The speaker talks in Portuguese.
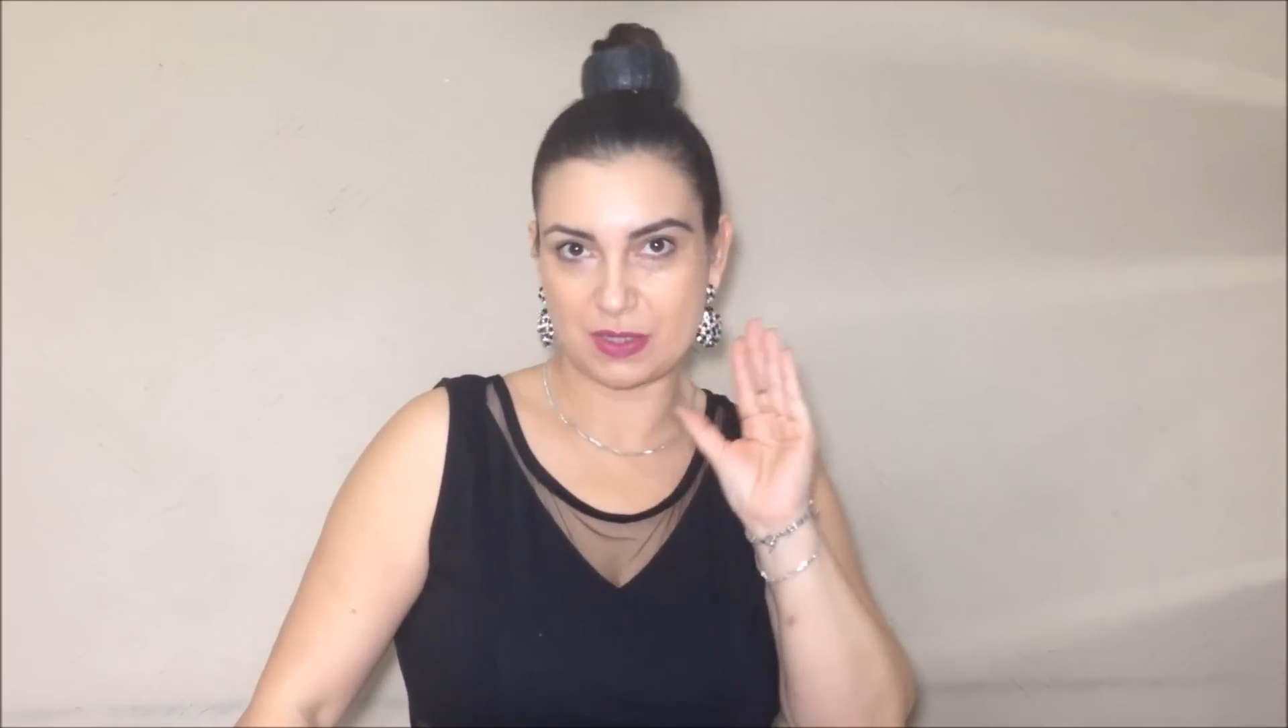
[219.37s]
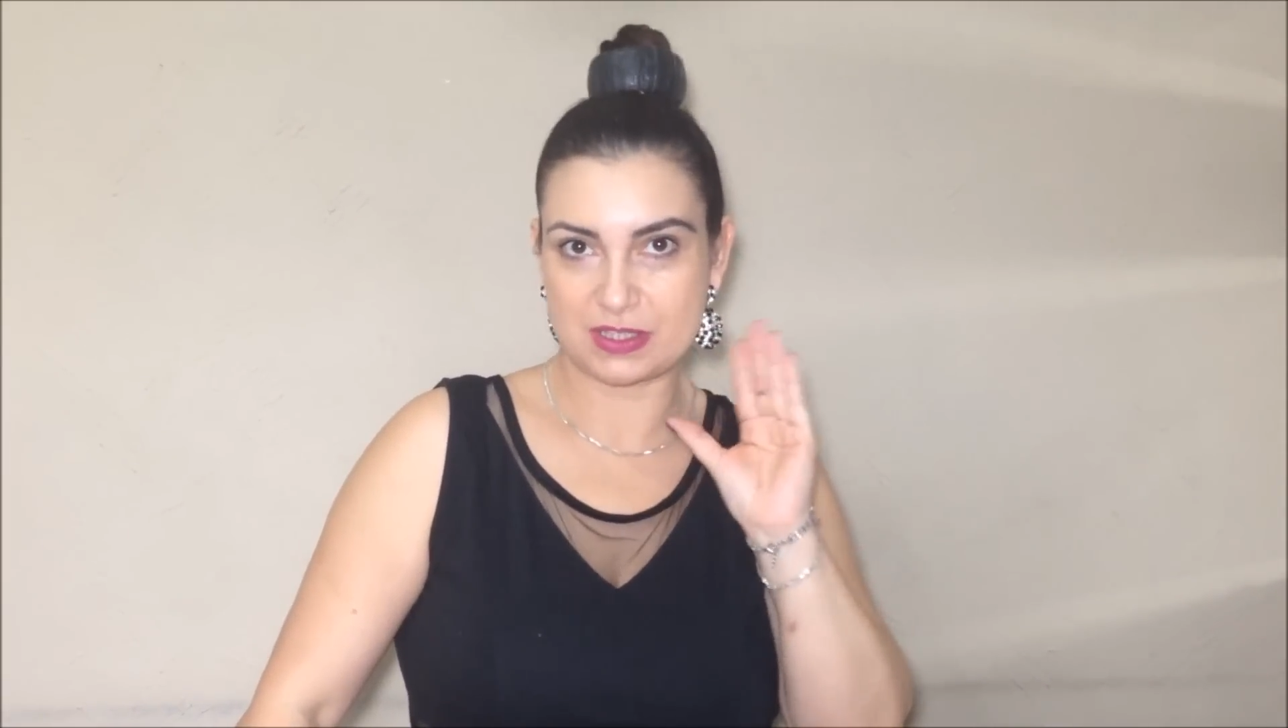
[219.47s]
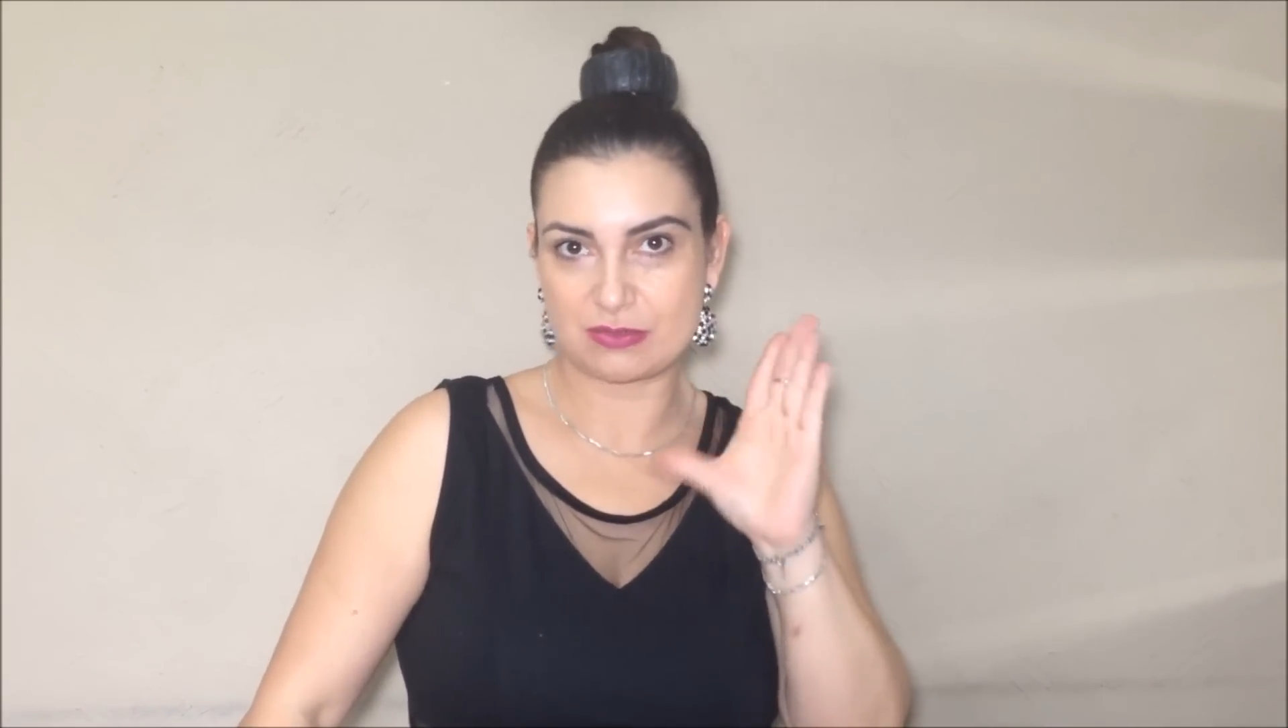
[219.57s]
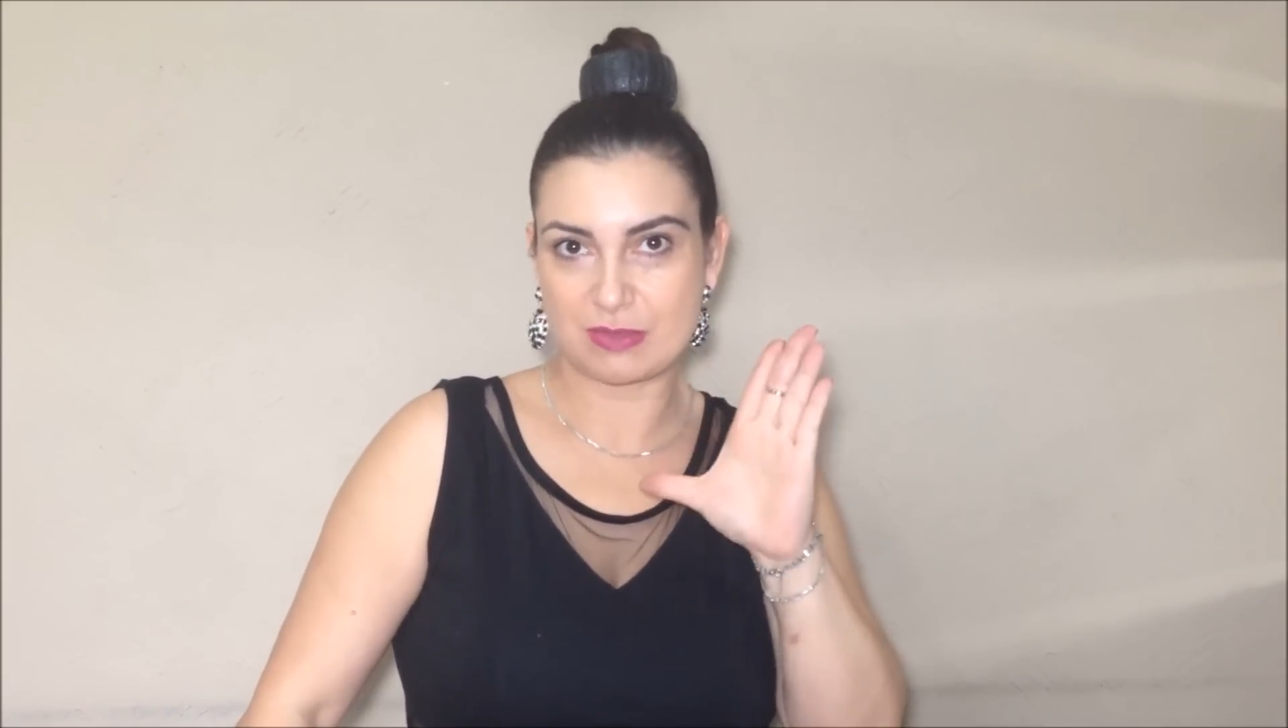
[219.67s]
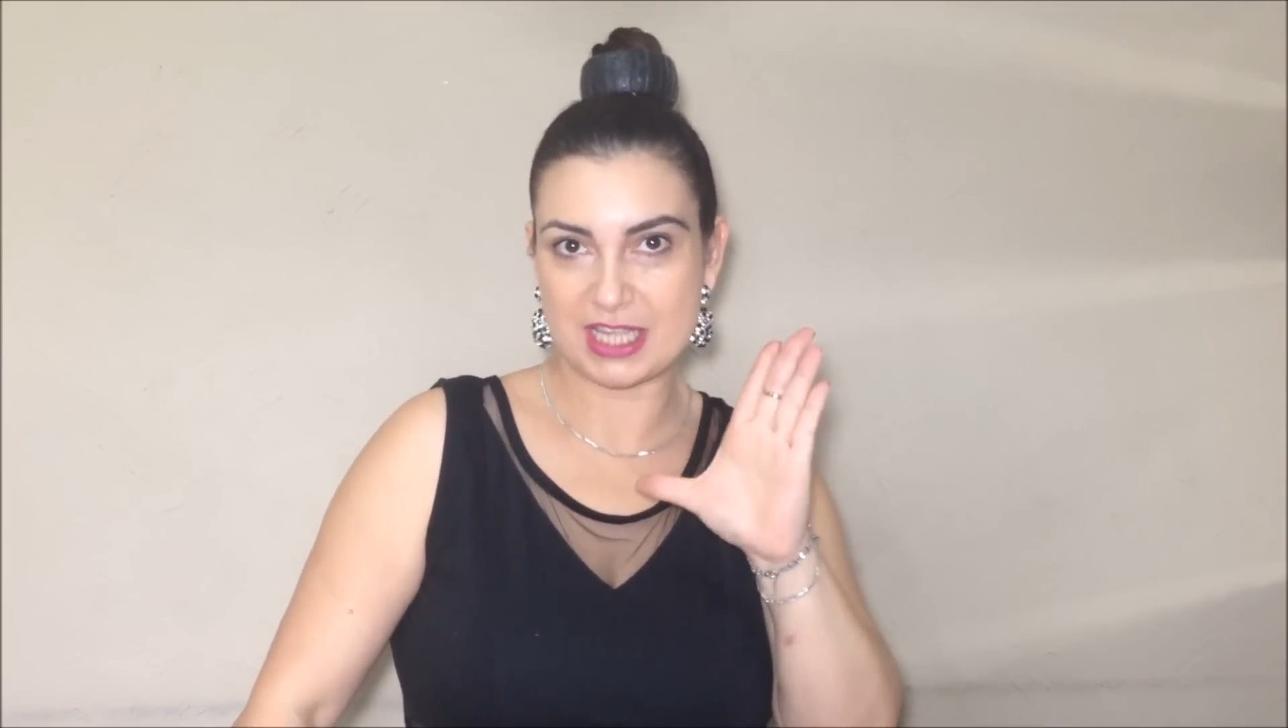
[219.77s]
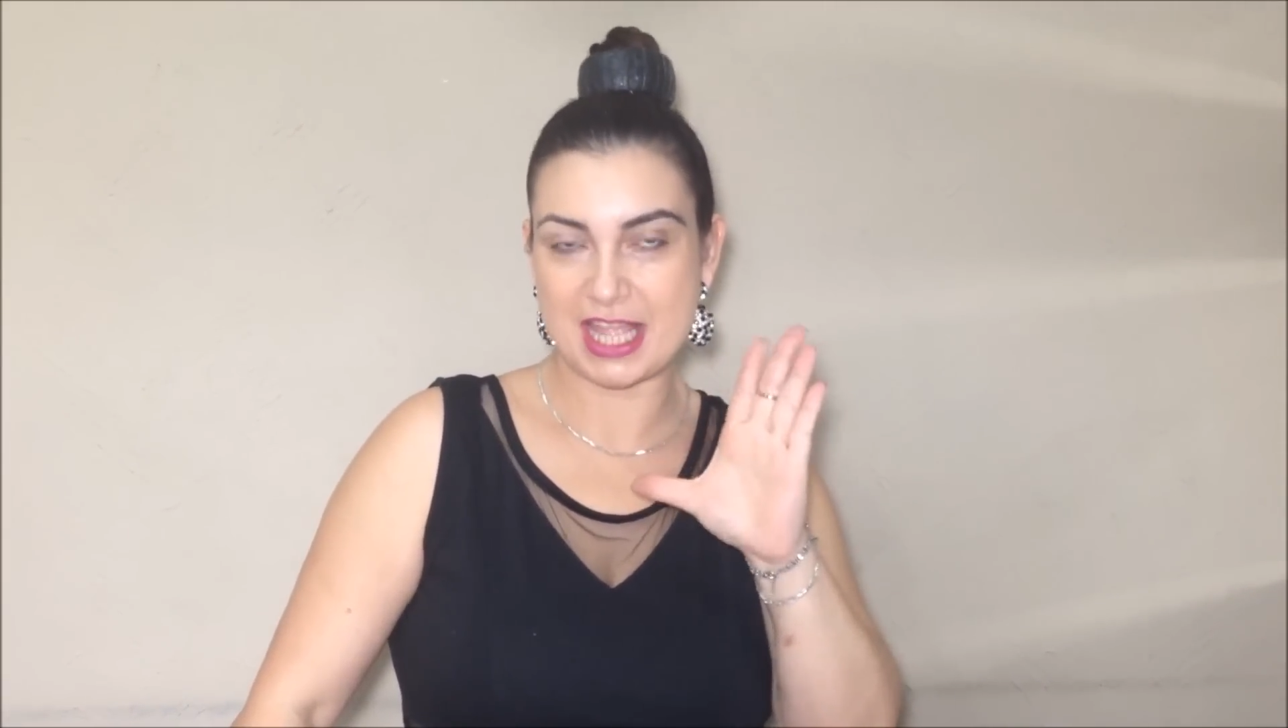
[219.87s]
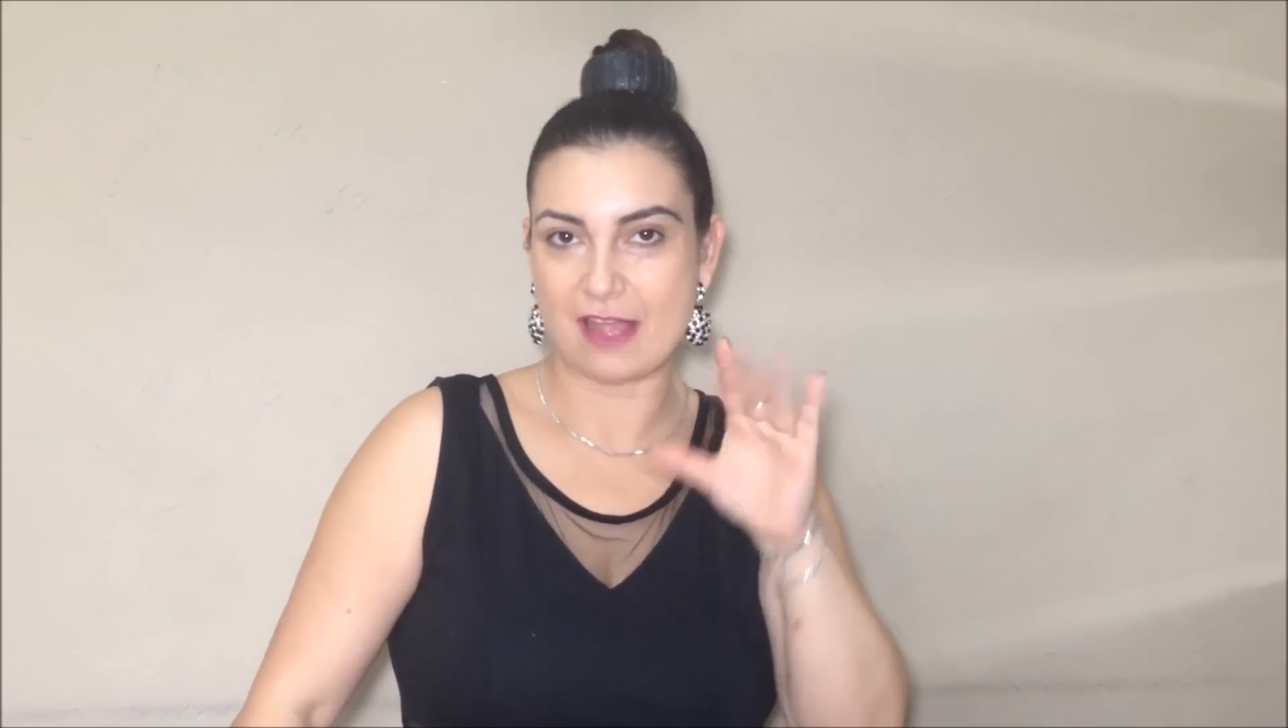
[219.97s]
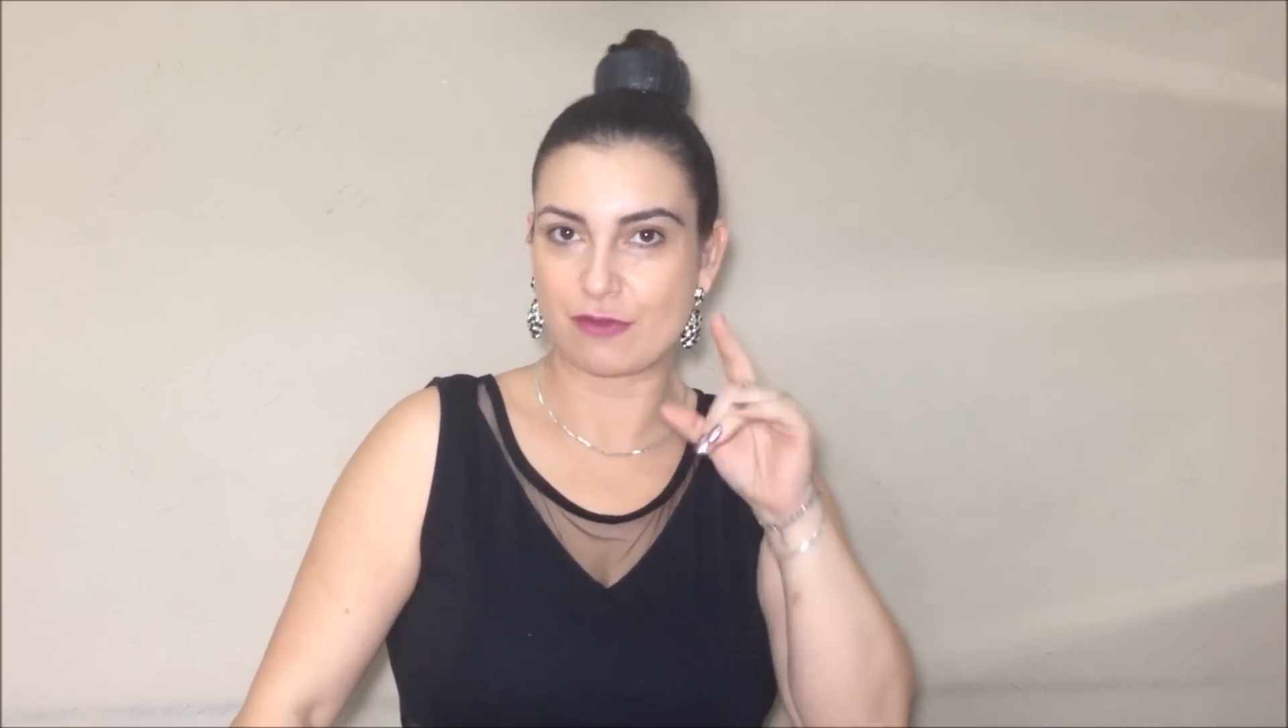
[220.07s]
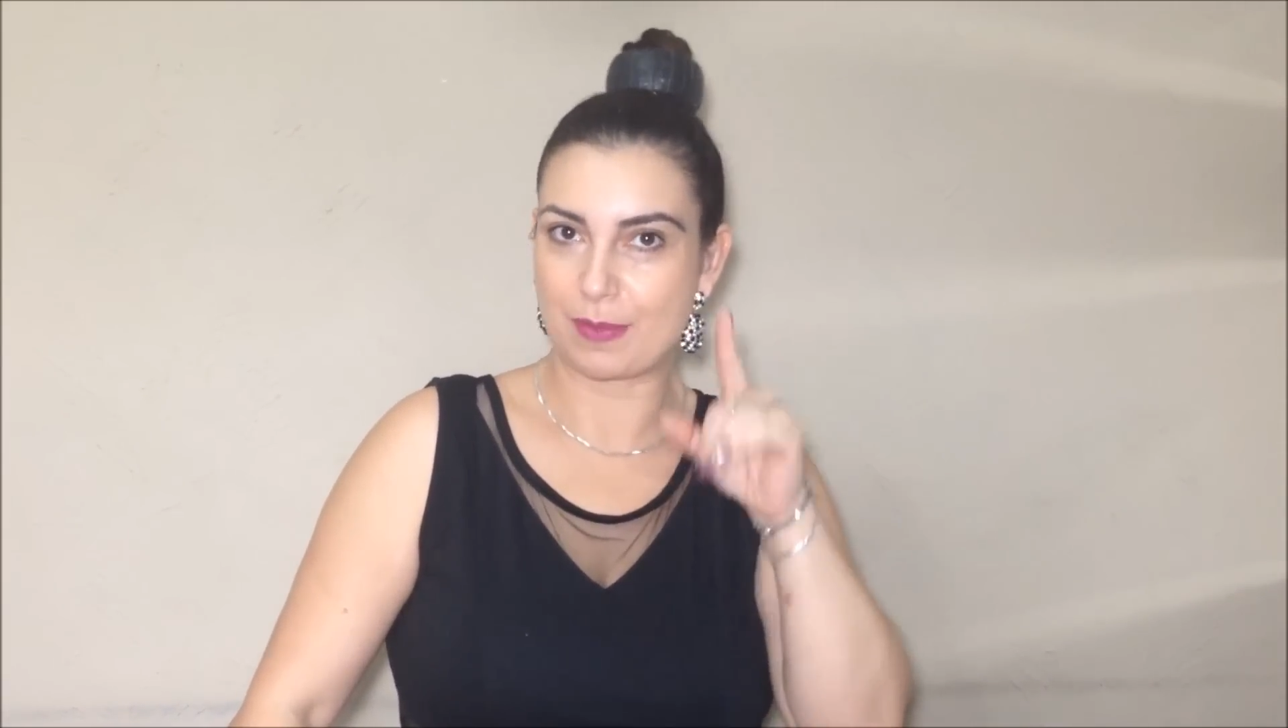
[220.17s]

menos uma ideia.